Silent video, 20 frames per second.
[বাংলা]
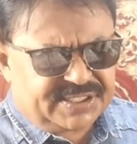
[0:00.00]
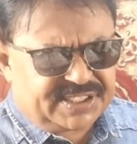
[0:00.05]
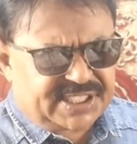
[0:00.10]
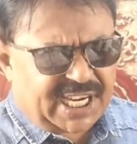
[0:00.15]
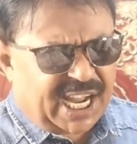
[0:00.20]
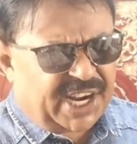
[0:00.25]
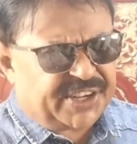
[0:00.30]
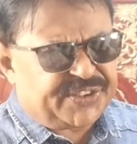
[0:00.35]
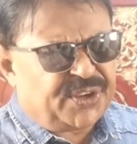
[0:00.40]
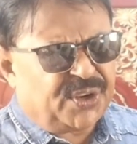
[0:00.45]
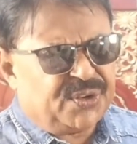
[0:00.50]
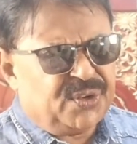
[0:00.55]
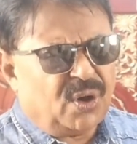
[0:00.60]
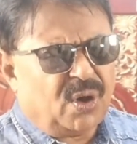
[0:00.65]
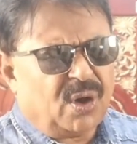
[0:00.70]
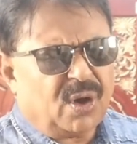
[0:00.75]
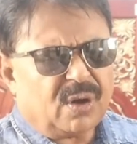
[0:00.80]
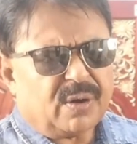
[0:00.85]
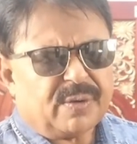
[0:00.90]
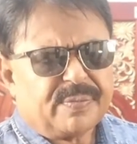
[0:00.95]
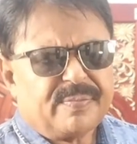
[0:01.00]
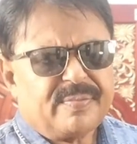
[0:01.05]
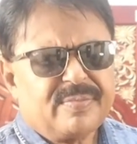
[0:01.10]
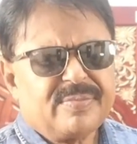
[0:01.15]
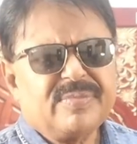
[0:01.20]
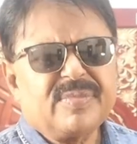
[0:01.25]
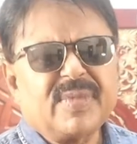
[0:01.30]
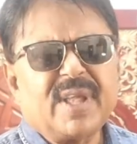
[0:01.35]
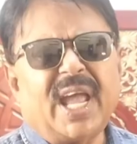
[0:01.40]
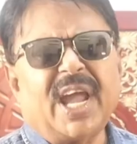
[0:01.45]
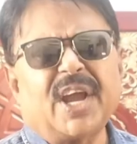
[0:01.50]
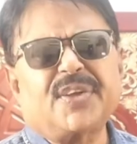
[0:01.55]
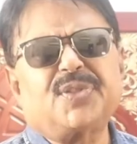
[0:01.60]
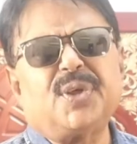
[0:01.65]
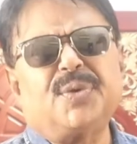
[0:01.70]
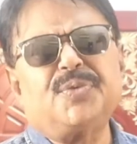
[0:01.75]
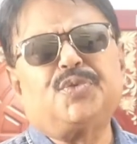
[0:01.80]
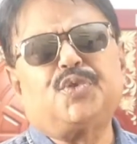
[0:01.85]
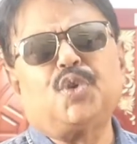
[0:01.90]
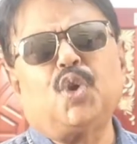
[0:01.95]
যার জন্য
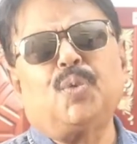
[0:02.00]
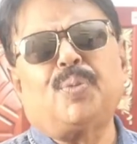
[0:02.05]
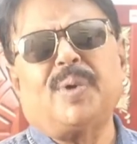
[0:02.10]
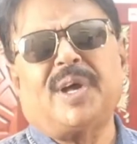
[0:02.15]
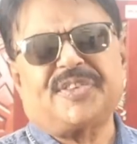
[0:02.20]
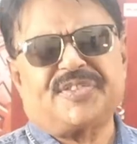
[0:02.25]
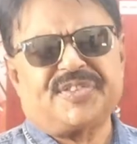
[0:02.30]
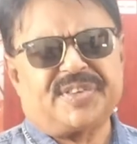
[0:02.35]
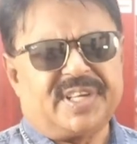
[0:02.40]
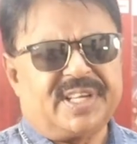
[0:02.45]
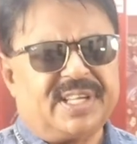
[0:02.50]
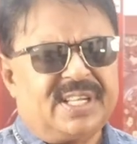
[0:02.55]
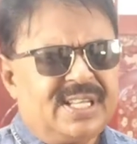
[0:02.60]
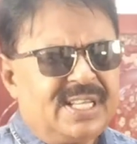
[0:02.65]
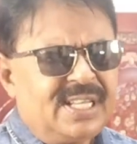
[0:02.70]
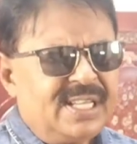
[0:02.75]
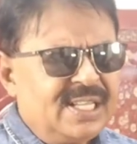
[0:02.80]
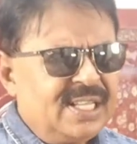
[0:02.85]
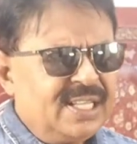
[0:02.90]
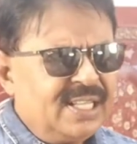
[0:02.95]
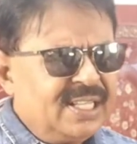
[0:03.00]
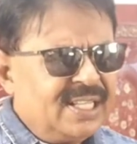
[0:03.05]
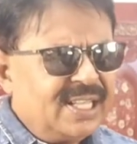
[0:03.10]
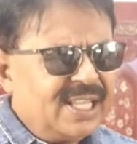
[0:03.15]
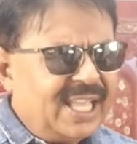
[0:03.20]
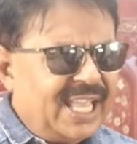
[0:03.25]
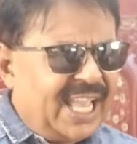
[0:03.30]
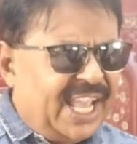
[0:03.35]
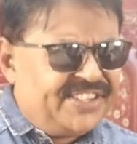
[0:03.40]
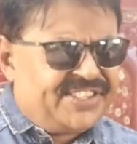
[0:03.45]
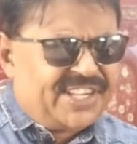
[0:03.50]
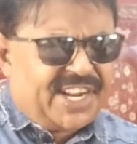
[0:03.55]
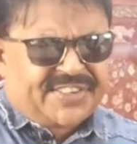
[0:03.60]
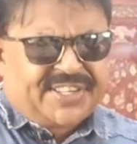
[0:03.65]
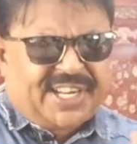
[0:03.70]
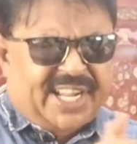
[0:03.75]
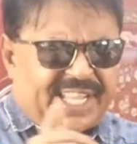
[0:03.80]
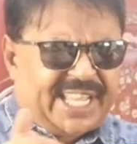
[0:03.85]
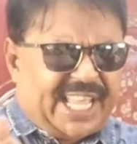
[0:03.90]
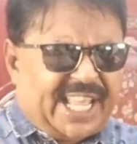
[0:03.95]
একদম চুপ আছে এই যে
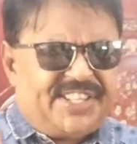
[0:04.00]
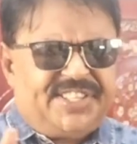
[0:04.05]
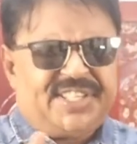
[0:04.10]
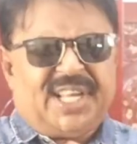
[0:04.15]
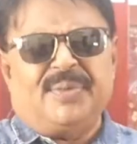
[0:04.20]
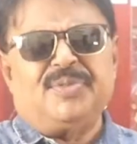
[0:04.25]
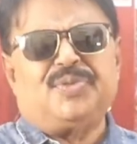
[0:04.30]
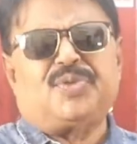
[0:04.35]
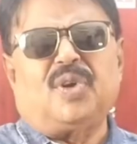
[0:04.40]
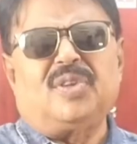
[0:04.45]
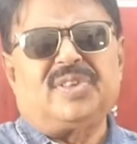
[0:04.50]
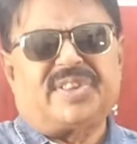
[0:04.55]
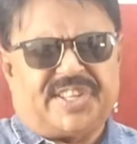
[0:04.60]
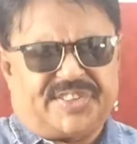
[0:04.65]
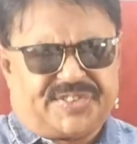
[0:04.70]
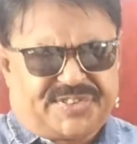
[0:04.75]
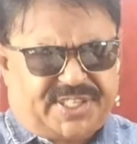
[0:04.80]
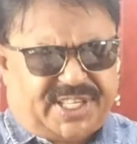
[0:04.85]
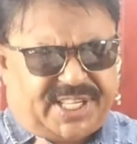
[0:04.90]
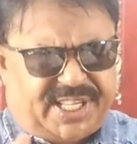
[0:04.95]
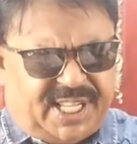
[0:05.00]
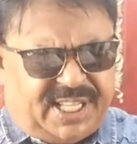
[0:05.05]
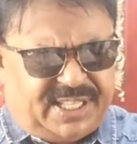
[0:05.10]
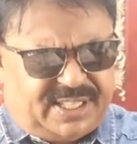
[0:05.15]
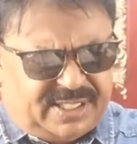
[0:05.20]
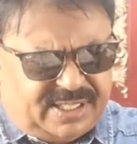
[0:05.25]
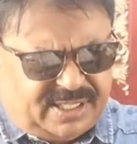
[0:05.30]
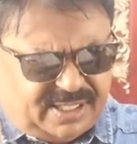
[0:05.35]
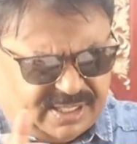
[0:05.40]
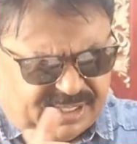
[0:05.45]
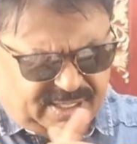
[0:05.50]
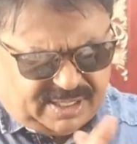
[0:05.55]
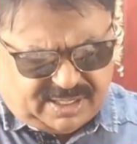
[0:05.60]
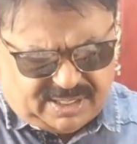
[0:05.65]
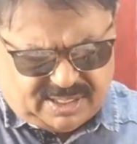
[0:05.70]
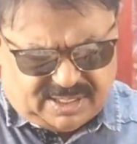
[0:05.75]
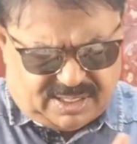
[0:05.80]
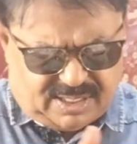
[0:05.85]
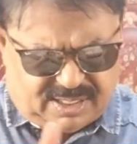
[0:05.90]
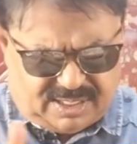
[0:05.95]
একটা গ্যাঞ্জাম চলতেছে
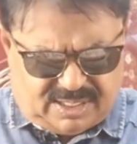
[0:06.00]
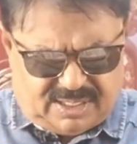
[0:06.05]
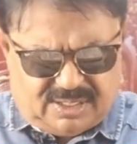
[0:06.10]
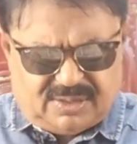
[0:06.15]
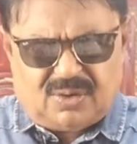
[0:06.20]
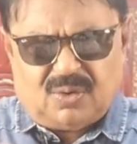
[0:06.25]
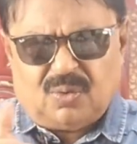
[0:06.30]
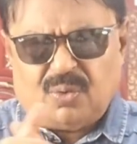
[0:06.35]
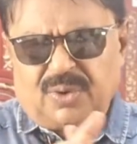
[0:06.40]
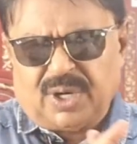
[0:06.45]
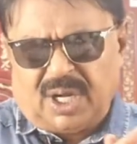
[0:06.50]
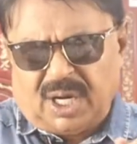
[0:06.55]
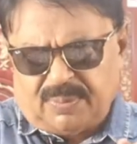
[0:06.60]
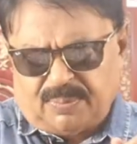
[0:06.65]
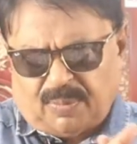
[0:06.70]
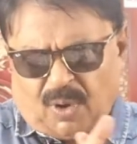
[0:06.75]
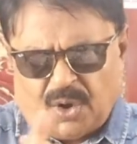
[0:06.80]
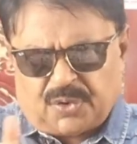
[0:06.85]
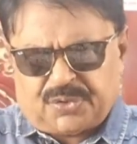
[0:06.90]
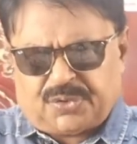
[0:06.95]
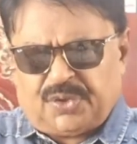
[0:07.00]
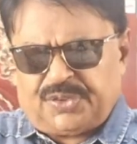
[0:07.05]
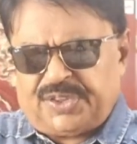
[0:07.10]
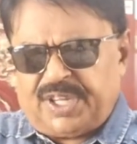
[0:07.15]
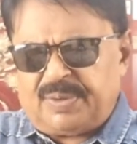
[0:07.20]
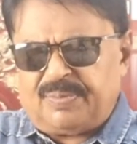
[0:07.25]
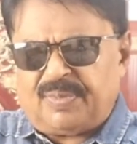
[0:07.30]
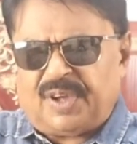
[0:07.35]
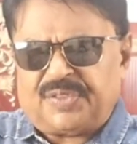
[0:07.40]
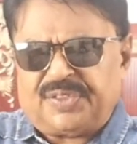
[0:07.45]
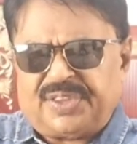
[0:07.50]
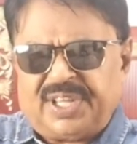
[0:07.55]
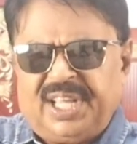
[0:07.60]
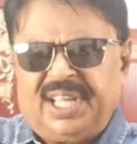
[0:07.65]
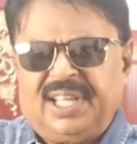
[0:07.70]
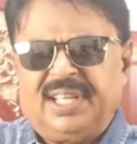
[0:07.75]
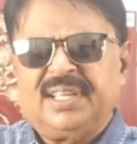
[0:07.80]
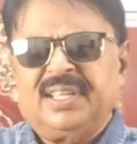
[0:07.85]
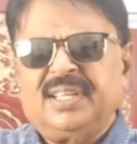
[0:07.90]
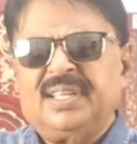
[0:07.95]
ওনার ভক্তদের মধ্যে
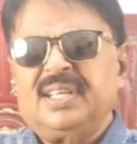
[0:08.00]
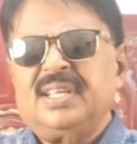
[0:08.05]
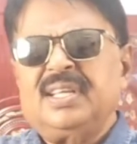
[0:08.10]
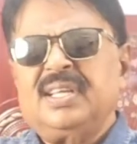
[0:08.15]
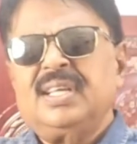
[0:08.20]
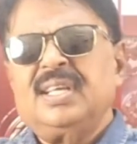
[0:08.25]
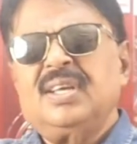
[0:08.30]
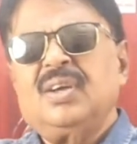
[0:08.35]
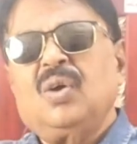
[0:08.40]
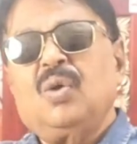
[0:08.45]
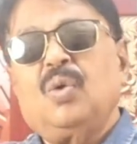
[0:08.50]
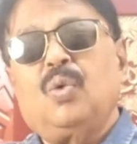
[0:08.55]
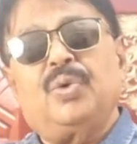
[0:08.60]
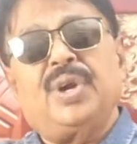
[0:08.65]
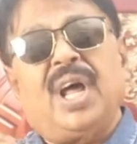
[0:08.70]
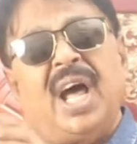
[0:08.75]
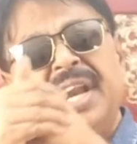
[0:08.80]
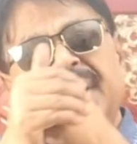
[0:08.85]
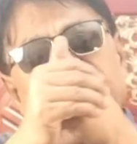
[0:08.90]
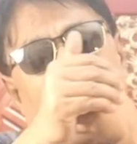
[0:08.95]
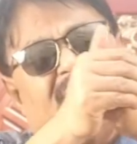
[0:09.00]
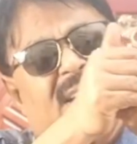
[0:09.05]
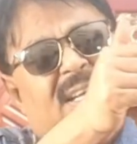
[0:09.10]
ওনার